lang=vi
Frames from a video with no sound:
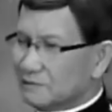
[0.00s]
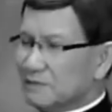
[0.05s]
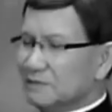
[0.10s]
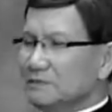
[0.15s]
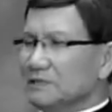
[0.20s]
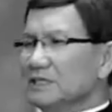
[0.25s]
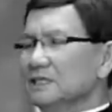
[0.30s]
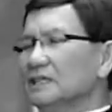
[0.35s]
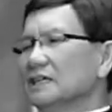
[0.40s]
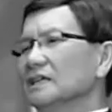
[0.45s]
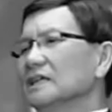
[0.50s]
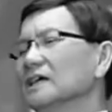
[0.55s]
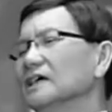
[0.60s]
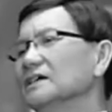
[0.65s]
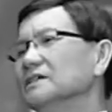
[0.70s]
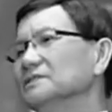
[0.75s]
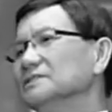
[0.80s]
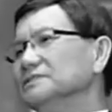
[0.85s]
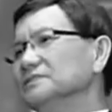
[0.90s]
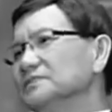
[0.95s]
ta mới biết rằng
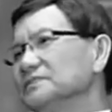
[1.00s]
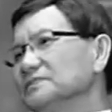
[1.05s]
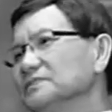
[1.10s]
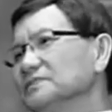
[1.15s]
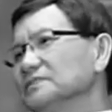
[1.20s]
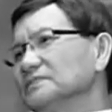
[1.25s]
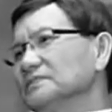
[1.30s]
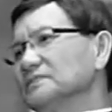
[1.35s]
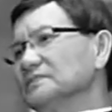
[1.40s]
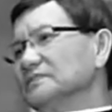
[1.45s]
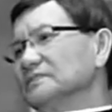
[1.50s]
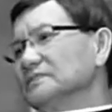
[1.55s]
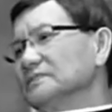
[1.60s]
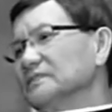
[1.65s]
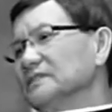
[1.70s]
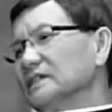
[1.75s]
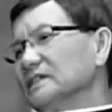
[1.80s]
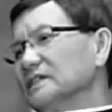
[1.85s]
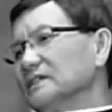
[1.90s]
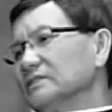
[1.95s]
là
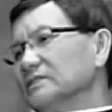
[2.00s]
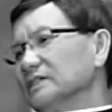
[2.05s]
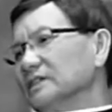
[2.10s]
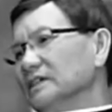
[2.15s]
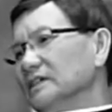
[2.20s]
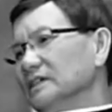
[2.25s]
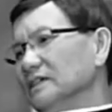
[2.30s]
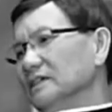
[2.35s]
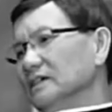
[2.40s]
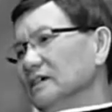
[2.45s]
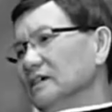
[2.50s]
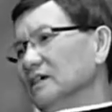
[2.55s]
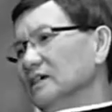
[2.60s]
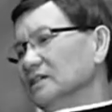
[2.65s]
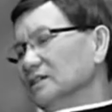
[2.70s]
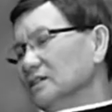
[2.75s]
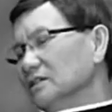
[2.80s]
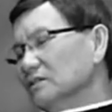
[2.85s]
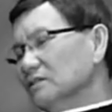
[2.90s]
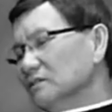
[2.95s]
vì
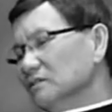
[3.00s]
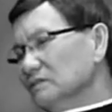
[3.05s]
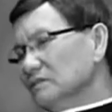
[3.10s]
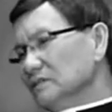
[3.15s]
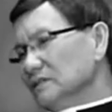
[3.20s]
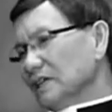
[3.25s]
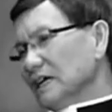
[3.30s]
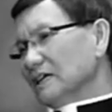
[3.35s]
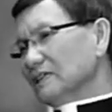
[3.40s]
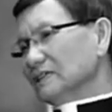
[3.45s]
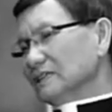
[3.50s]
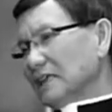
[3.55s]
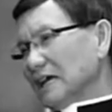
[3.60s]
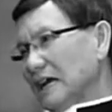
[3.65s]
họ sống ngang